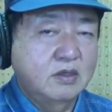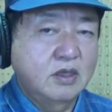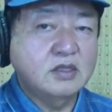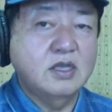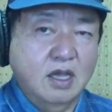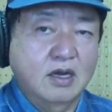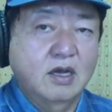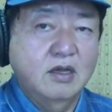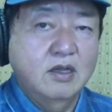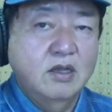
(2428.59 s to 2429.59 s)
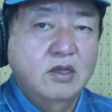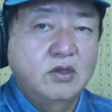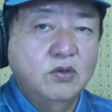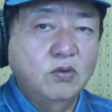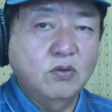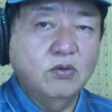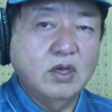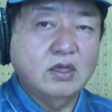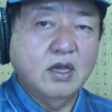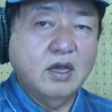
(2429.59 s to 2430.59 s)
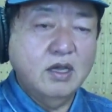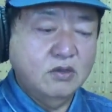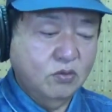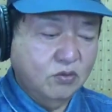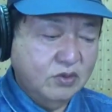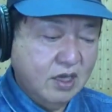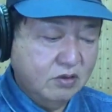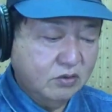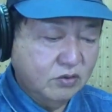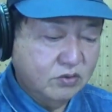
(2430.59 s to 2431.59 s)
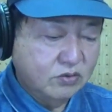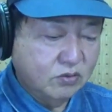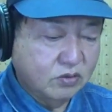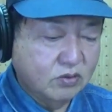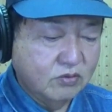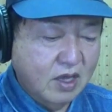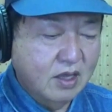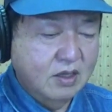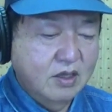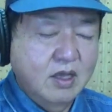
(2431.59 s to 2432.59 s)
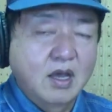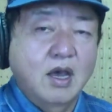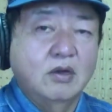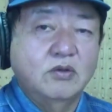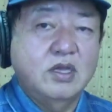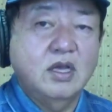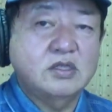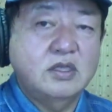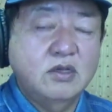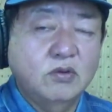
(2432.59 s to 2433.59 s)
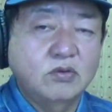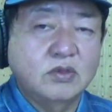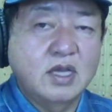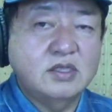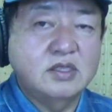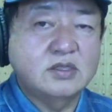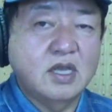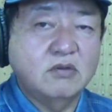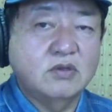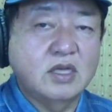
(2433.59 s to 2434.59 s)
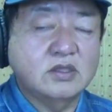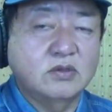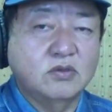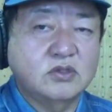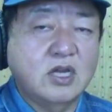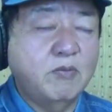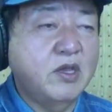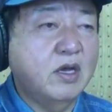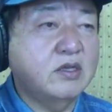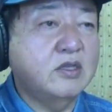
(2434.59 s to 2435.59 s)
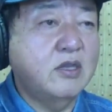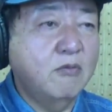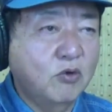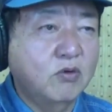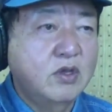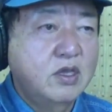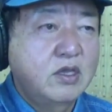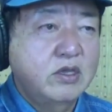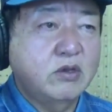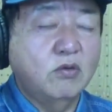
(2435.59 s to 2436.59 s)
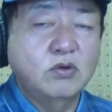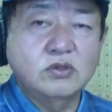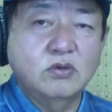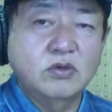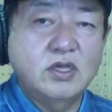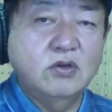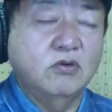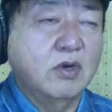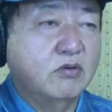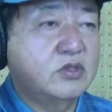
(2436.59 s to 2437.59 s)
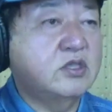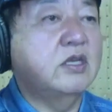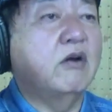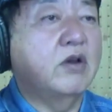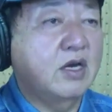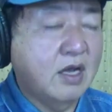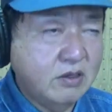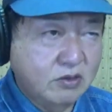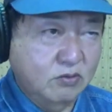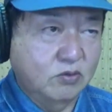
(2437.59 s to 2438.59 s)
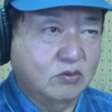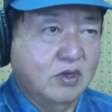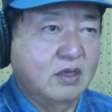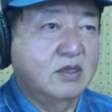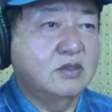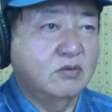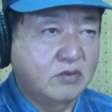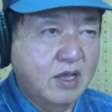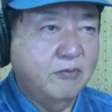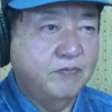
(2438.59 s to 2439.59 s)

なぜなら、標高が高いところにあるということは、あの東日本大震災クラスの津波が来ても飛行場の機能は失われないということなんですよね。